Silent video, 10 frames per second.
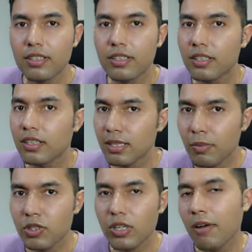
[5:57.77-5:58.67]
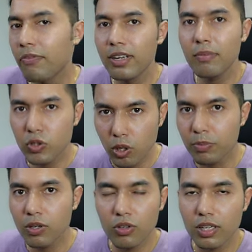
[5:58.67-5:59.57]
समझ रहे हो आप फ्री में जॉब
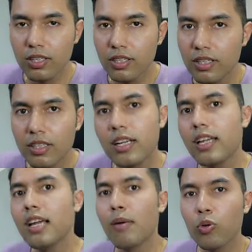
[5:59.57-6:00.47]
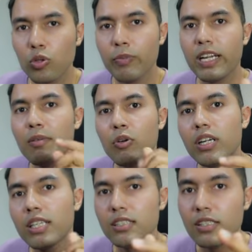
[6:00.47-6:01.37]
करोगे नहीं आपको तो महीने में उल्टा
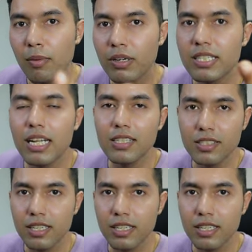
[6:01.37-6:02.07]
डबल सैलरी चाहिए